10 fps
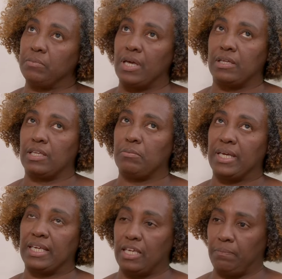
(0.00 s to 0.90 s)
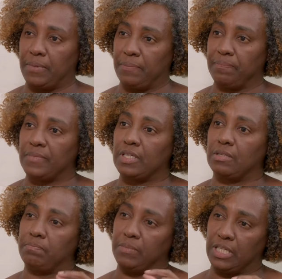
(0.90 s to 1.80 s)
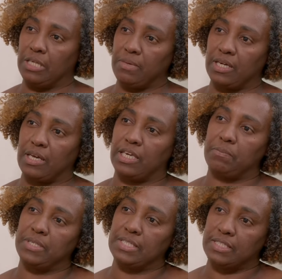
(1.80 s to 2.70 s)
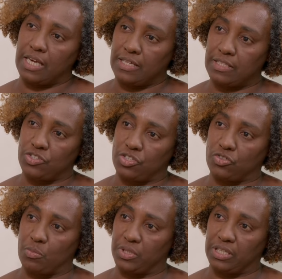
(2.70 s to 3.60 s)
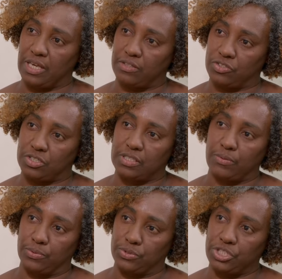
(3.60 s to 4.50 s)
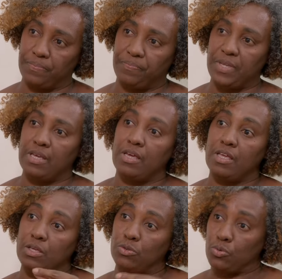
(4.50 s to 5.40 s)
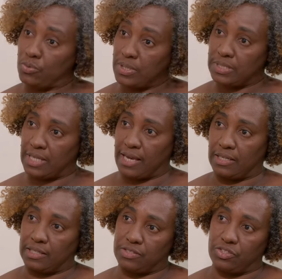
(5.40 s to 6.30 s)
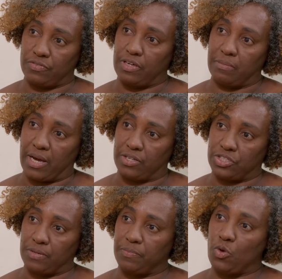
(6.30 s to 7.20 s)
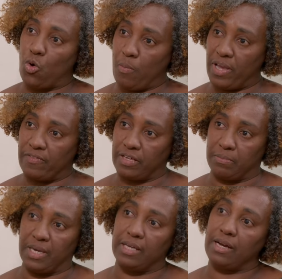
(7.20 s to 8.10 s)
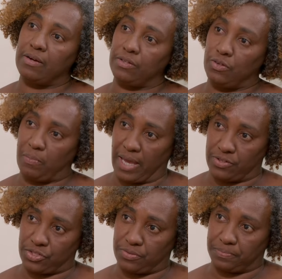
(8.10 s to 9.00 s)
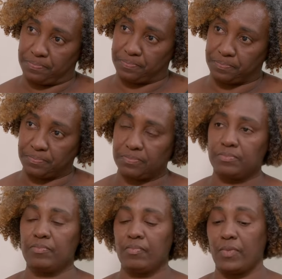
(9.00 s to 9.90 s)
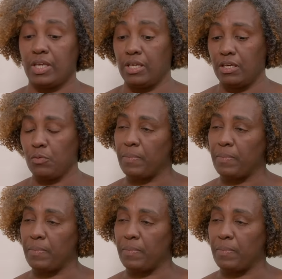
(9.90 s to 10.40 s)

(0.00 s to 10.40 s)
é, tem uma equipe mínima, que é a equipe de seis agentes comunitários de saúde, duas técnicas de enfermagem, uma enfermeira e um médico. E o